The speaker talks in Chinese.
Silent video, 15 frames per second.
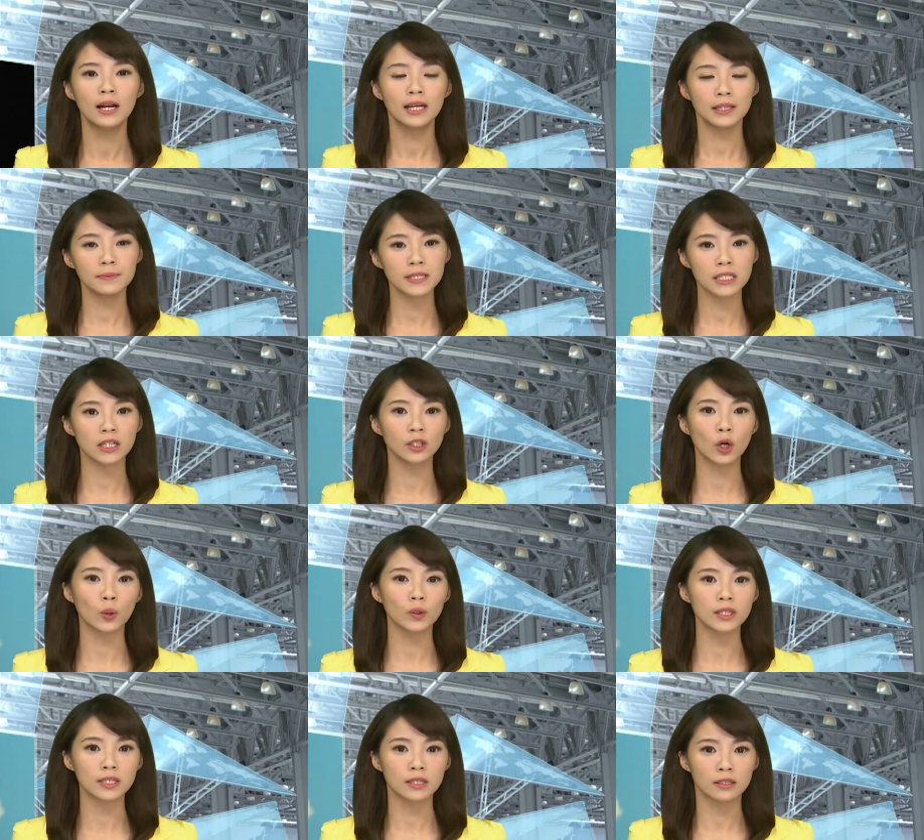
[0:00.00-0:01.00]
那么今天透
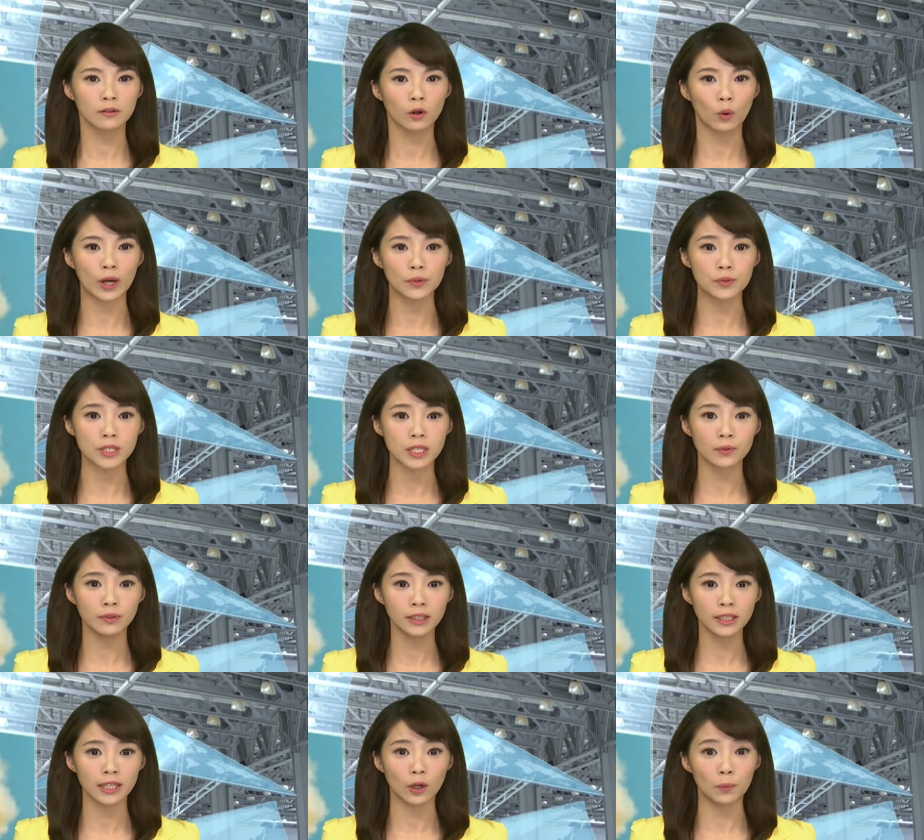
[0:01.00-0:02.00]
过环宇新
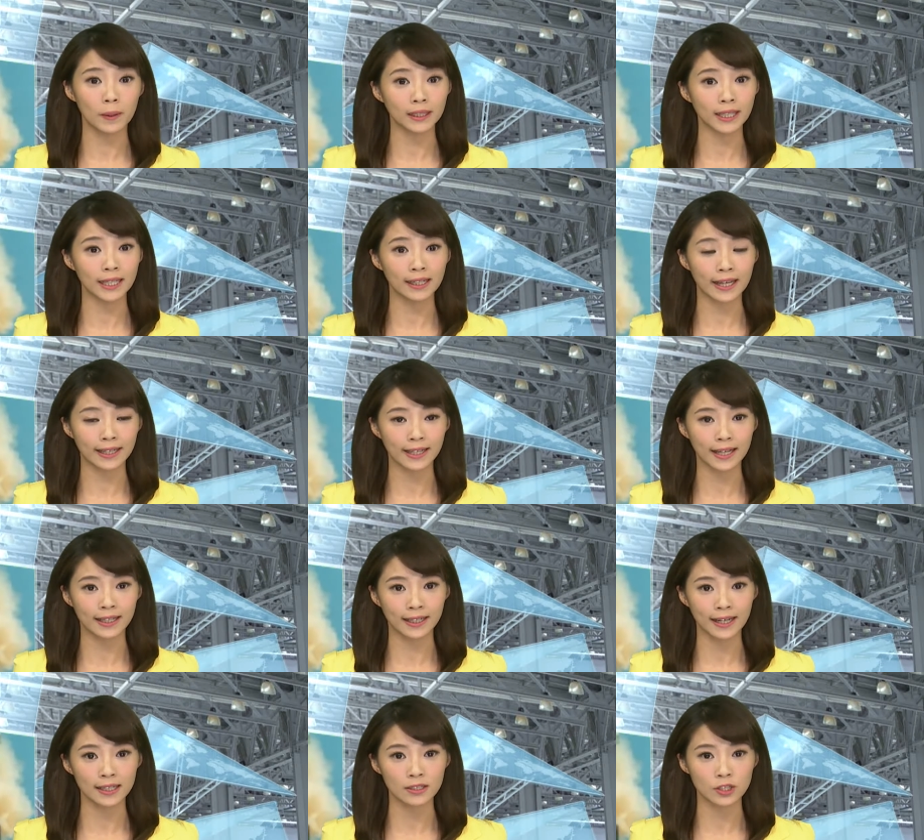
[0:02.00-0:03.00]
闻点，我们要带你来看
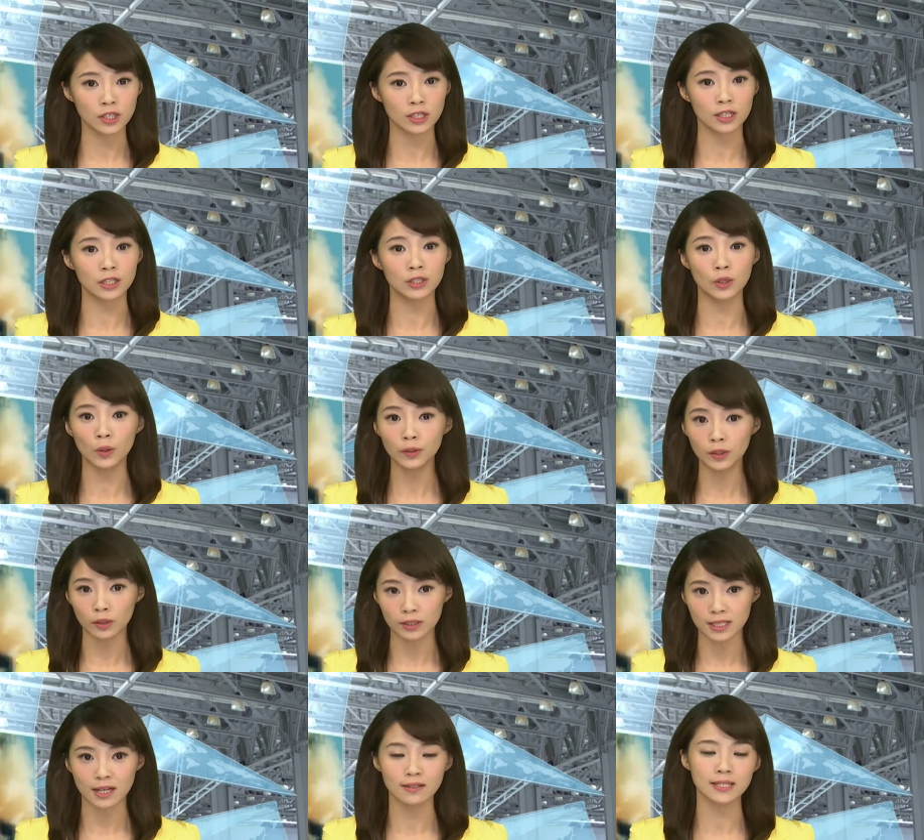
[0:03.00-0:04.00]
看这个拥有
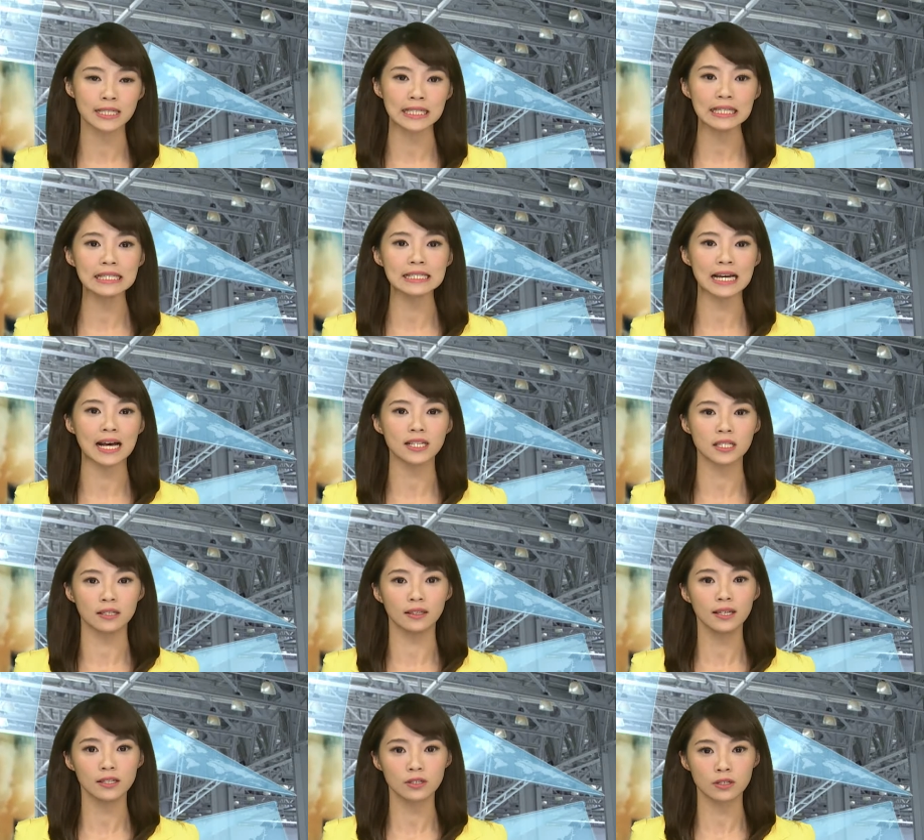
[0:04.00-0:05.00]
将近一甲子
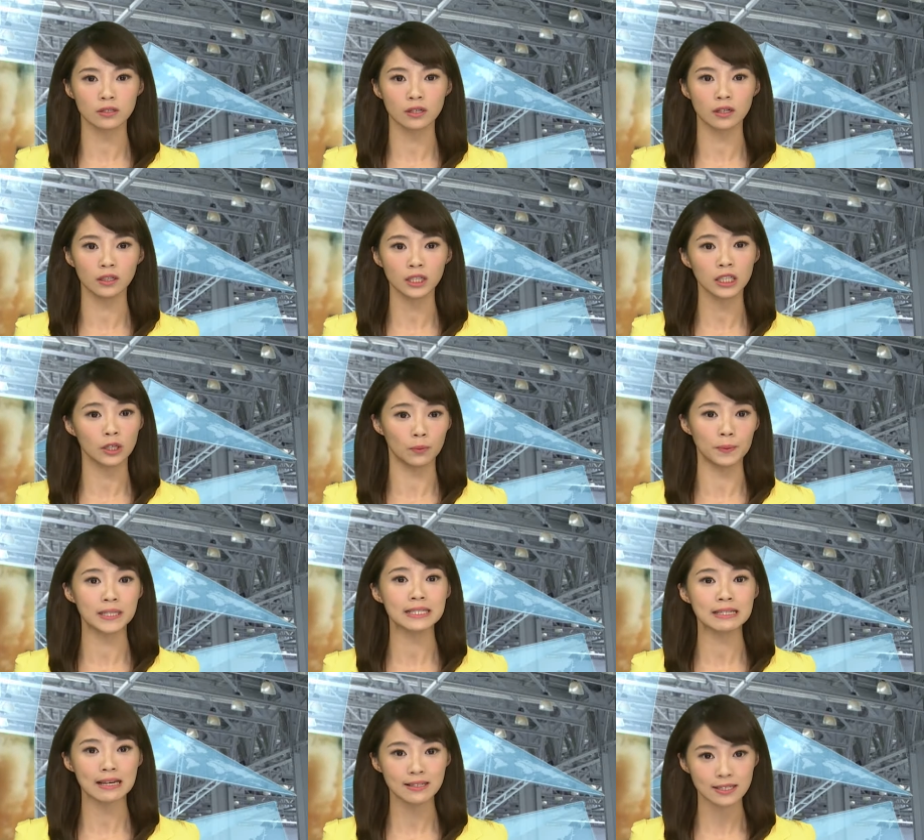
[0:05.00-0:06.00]
历史的义勇兵
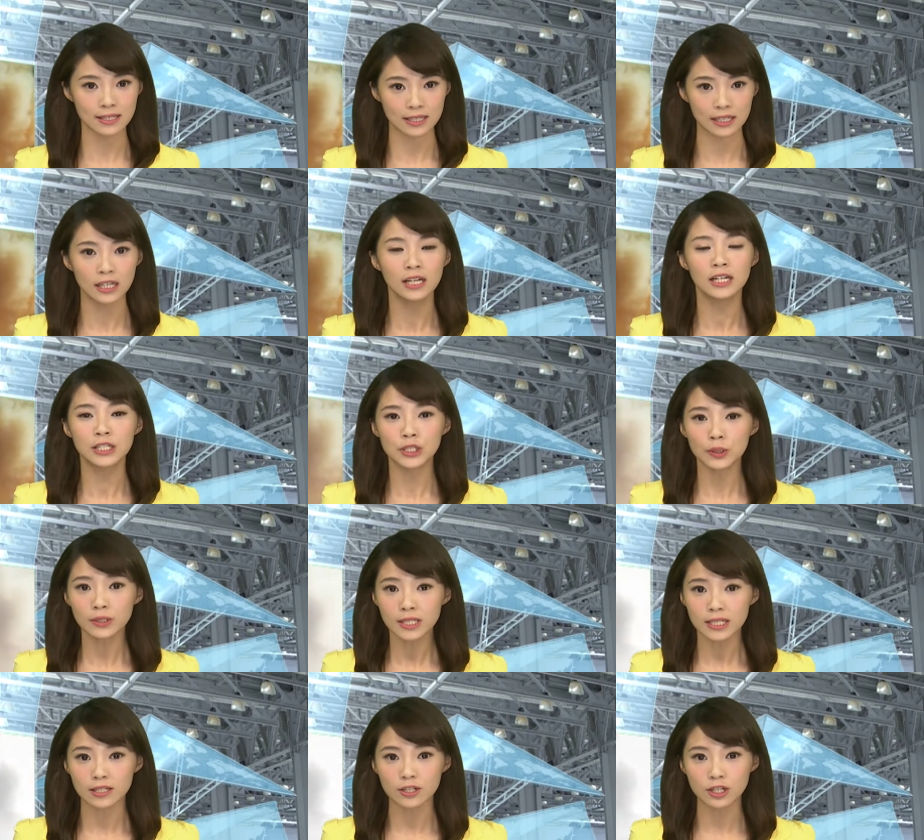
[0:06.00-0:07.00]
三型究
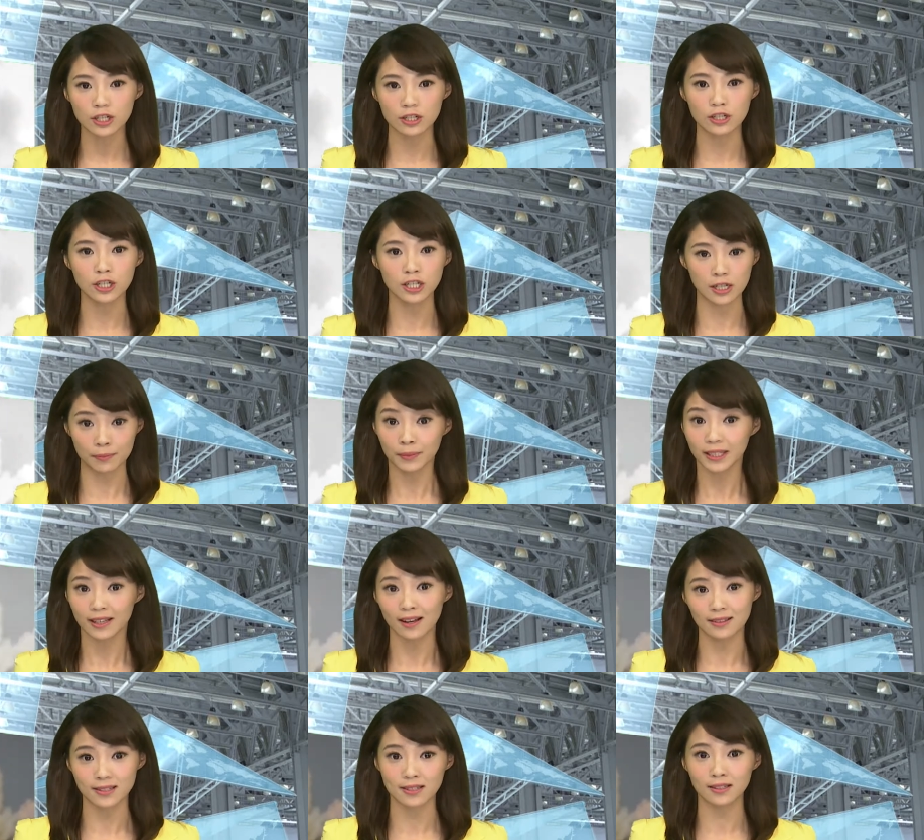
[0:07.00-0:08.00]
竟是什么
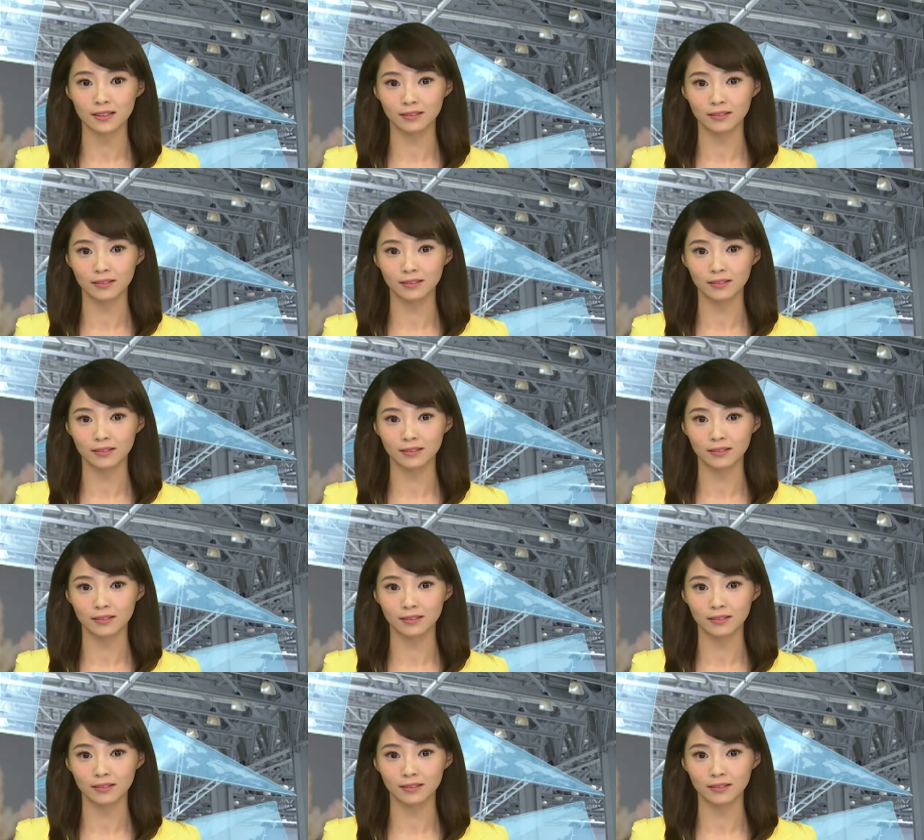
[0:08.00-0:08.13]
样子。